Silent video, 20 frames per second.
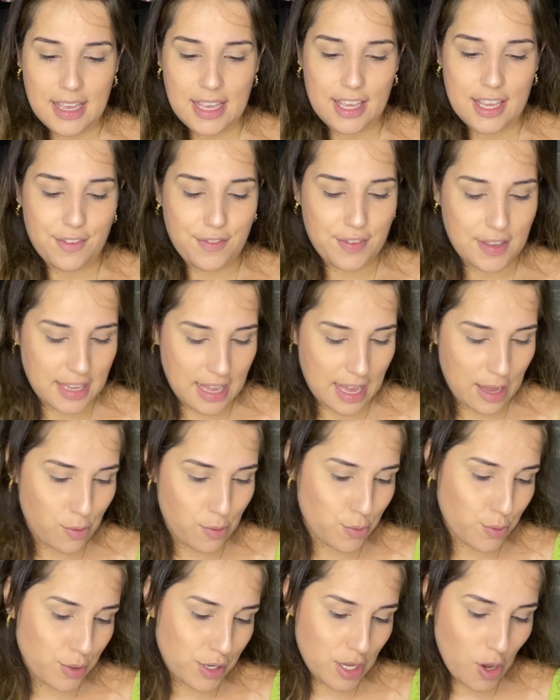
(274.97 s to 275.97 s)
E fiquei
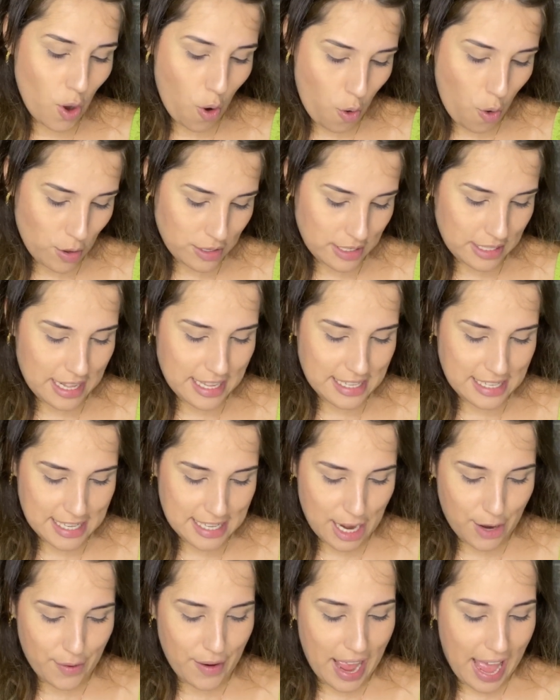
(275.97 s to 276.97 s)
curiosa, da
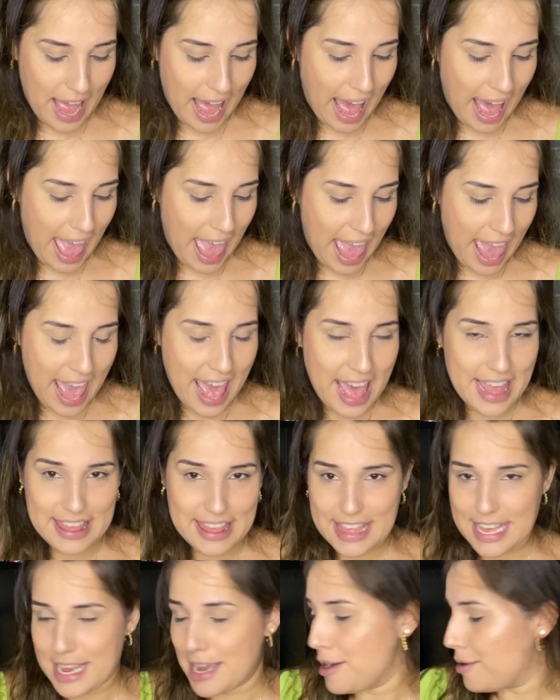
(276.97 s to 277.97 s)
Sarah
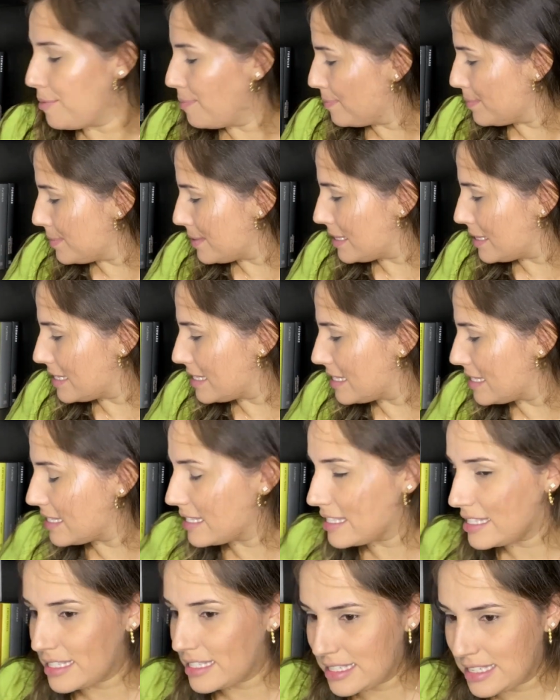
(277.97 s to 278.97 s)
Adams.
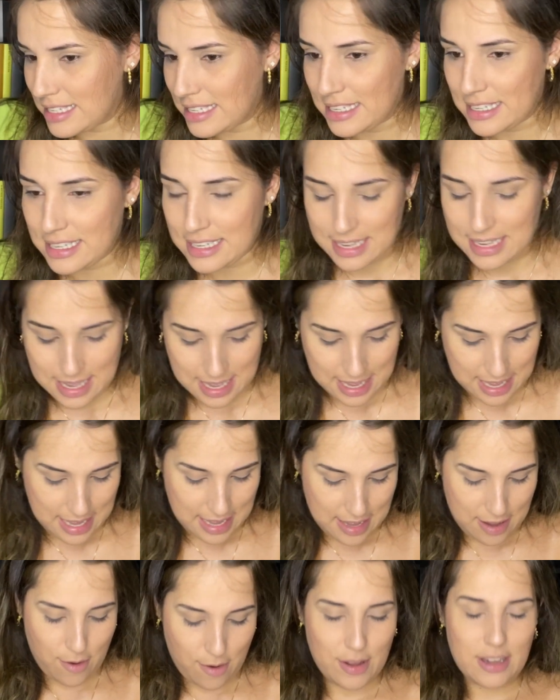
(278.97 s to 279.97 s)

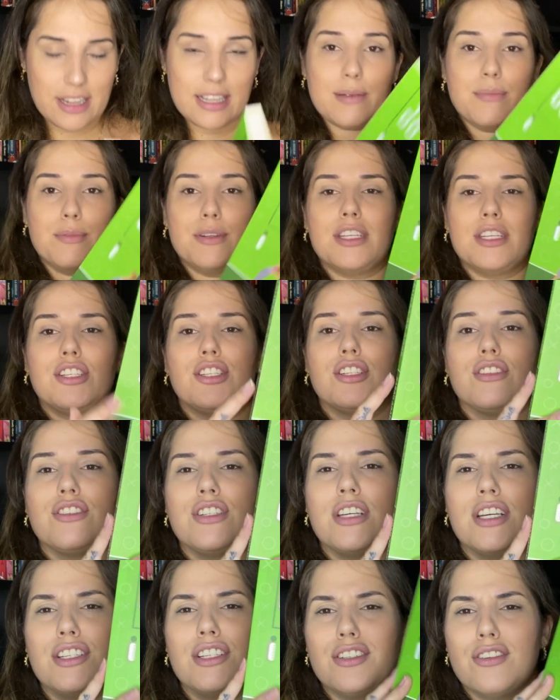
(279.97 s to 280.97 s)
Olha que bonitinho,
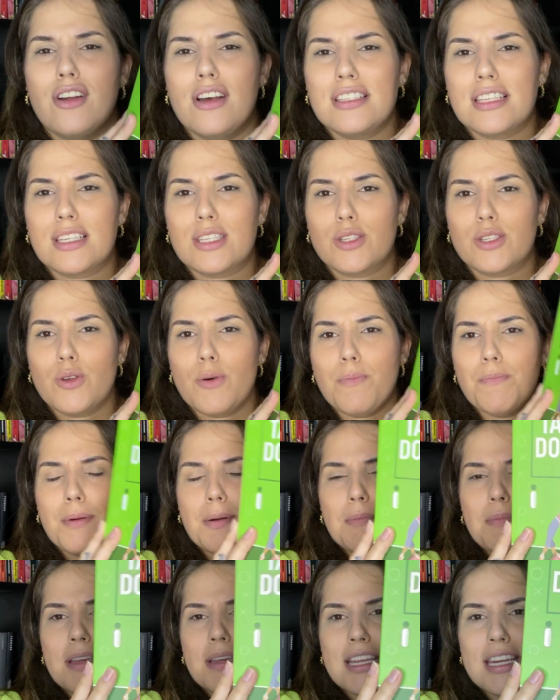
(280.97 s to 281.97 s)
gente. Nossa,
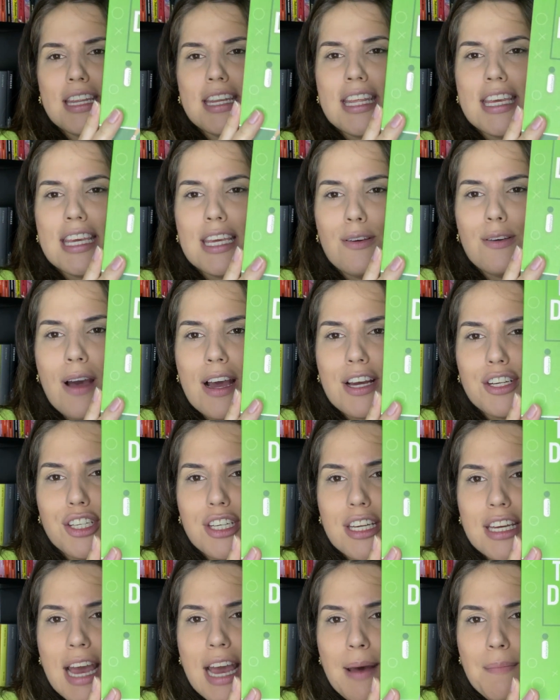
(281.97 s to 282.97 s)
super pequenininho, acho
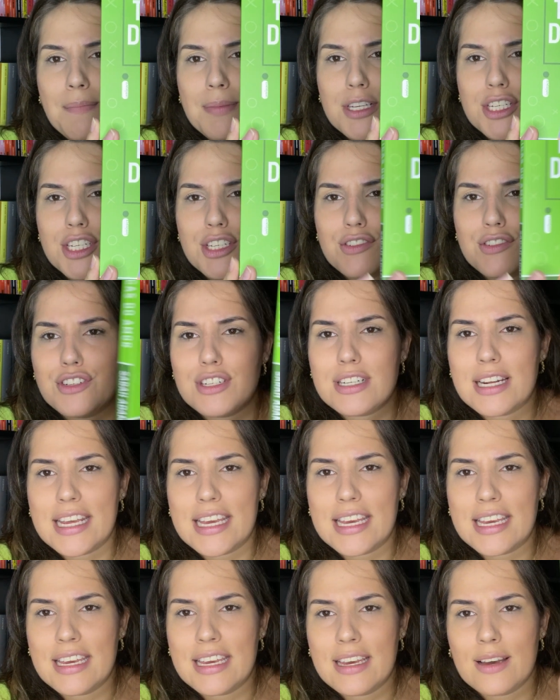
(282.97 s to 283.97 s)
que rapidinho de
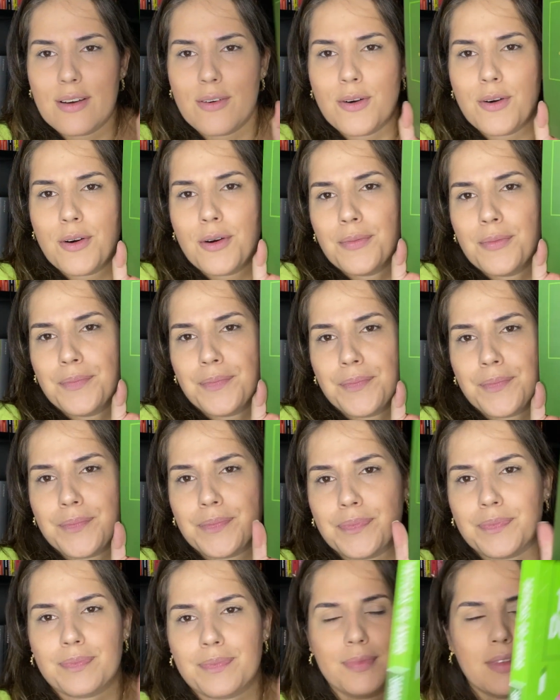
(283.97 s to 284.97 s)
ler, ó,
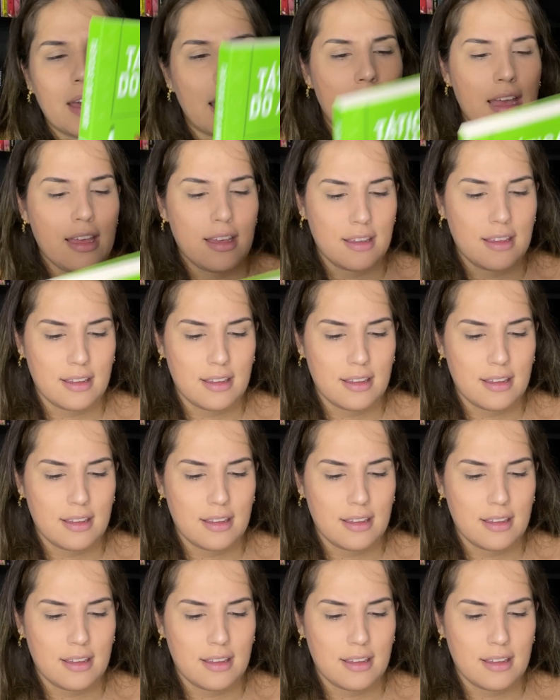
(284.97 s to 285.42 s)
tá?